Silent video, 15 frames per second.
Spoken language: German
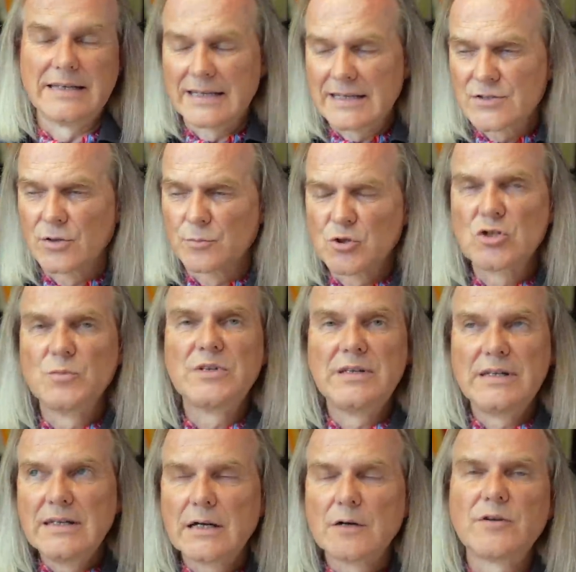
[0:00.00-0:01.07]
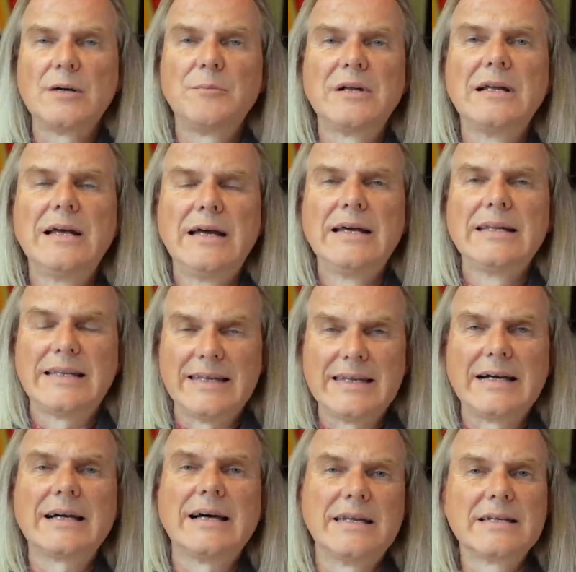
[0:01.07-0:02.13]
Ja? Dass dort bestimmte Dinge auf einmal
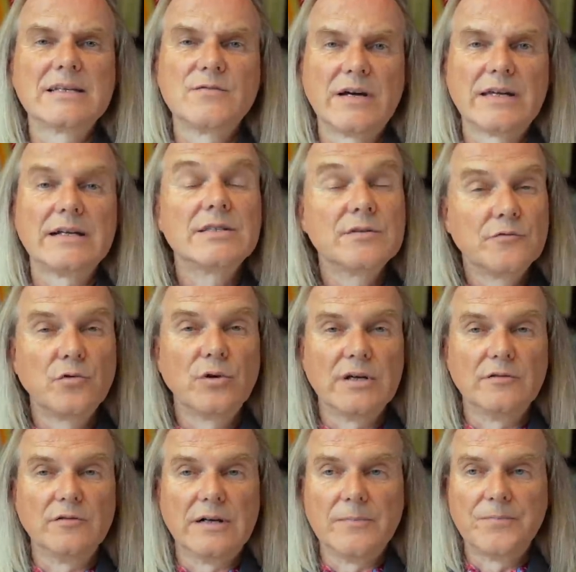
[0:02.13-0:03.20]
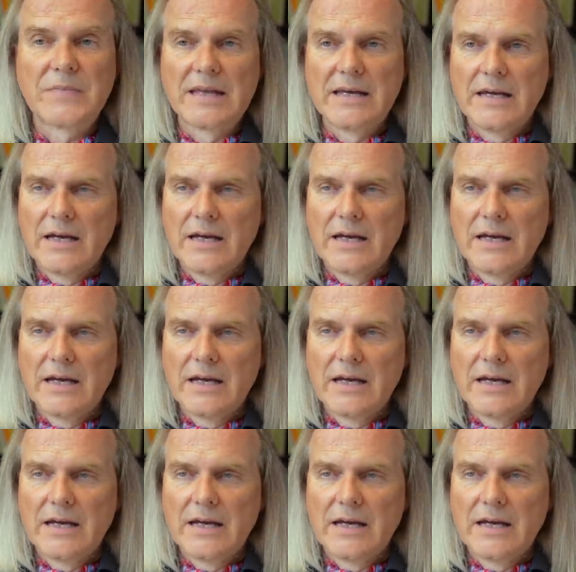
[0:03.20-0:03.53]
danach anders waren, als sie vorher waren.